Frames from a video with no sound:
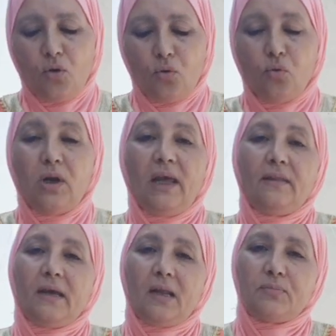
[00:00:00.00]
واللي
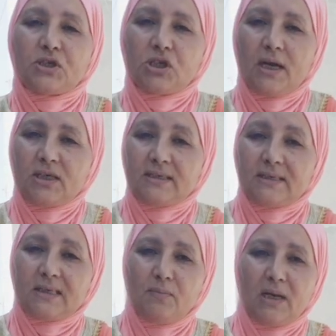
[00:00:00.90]
عندها البشره
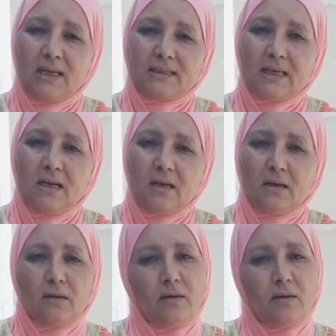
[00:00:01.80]
حساسه من العسل